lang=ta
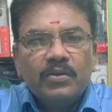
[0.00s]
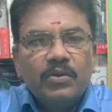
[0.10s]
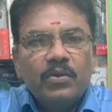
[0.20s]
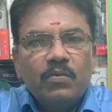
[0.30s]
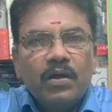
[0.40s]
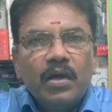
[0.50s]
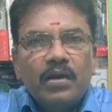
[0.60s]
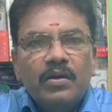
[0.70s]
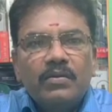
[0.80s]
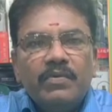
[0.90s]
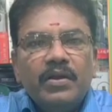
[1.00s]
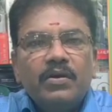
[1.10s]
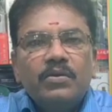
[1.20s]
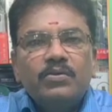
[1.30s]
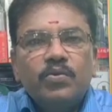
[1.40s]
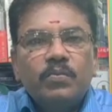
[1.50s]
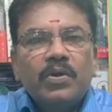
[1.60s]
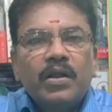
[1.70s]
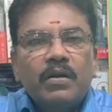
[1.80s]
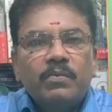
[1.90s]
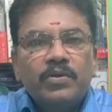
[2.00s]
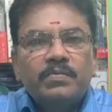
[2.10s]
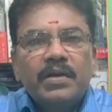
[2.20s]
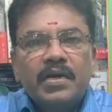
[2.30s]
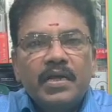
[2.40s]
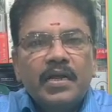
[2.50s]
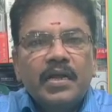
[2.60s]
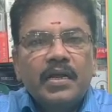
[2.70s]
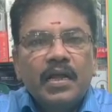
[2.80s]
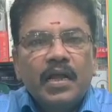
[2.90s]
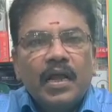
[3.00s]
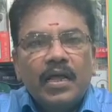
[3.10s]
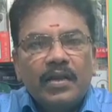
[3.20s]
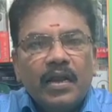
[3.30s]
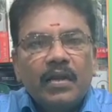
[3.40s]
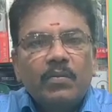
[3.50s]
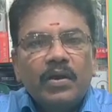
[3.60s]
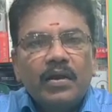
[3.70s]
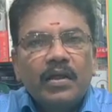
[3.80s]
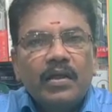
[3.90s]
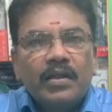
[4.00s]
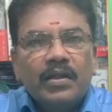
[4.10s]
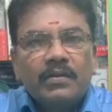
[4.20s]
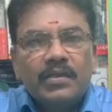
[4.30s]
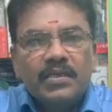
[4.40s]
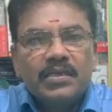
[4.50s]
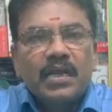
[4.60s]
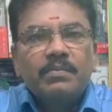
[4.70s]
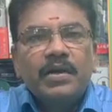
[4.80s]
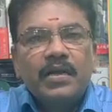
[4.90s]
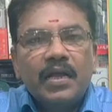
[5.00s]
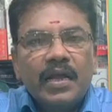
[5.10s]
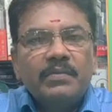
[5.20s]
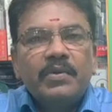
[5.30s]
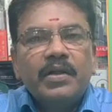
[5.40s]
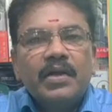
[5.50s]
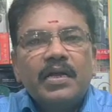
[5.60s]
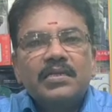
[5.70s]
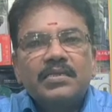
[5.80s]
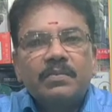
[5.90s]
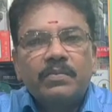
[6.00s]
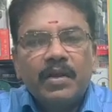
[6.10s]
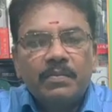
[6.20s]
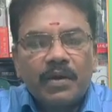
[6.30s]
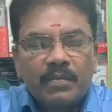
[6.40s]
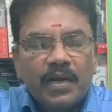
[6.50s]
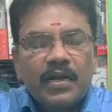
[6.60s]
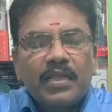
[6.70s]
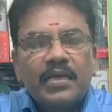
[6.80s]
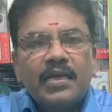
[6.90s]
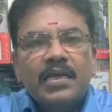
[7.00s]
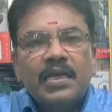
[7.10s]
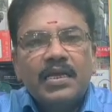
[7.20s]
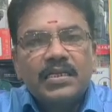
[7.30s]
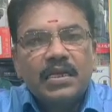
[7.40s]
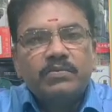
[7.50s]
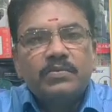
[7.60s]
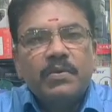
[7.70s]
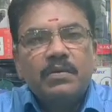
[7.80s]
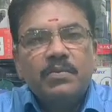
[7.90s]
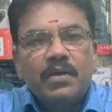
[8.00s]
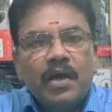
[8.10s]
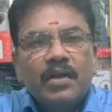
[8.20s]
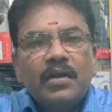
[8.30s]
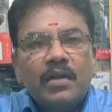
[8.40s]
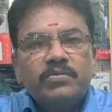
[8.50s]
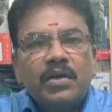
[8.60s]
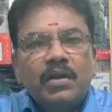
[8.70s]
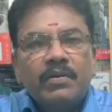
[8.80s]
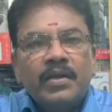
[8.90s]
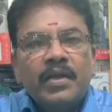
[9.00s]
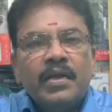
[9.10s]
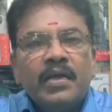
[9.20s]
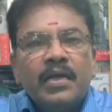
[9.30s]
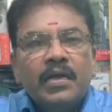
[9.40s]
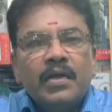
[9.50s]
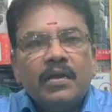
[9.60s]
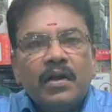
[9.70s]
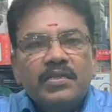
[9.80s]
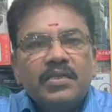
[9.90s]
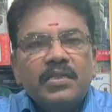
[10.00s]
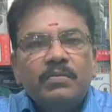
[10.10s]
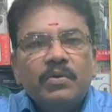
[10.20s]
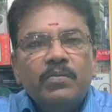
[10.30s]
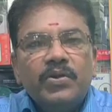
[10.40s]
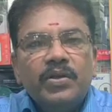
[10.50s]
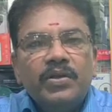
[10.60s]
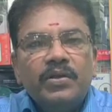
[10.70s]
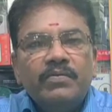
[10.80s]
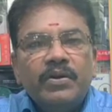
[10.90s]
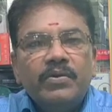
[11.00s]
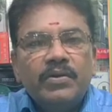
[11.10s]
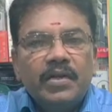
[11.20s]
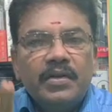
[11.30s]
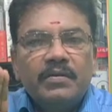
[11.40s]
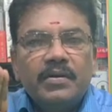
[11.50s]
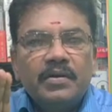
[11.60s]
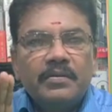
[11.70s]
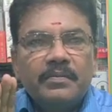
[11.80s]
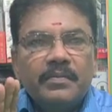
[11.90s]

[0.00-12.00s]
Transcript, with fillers: தினந்தோறும் உங்களுக்காக ரெண்டு வீடியோக்கள் சூப்பராக நான் போஸ்ட் பண்ணிகிட்டே இருக்கேன் அது நல்ல முறையில் நீங்கள் வந்து ஷேர் பண்ணுங்கள் லைக் பண்ணுங்கள் சப்ஸ்கிரைப் பண்ண மறக்காதீங்க சப்ஸ் பண்ணும்போது ஆளுங்கிற ஆப்ஷனில் வைங்க நாளை சந்திப்போம் ஒரு இனிய வீடியோடு நன்றி வணக்கம்